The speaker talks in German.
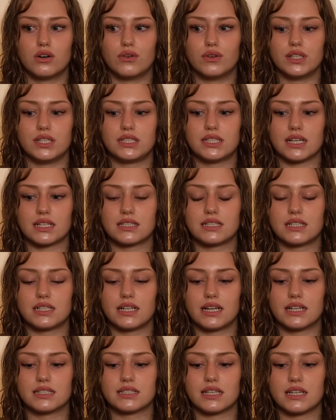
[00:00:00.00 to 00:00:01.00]
Und ich dachte die
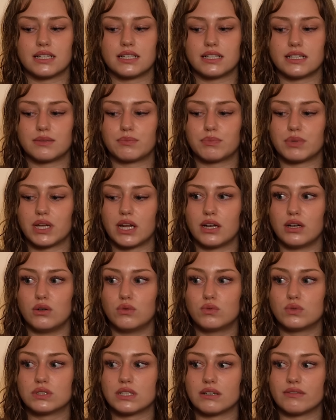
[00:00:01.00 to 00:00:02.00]
ganze Zeit, ich bin ein
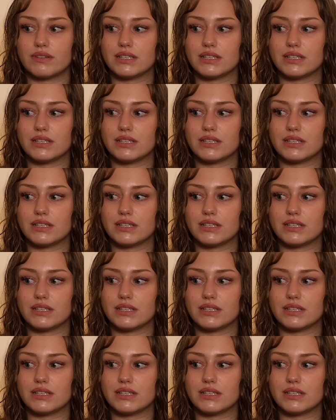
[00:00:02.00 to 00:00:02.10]
Loser,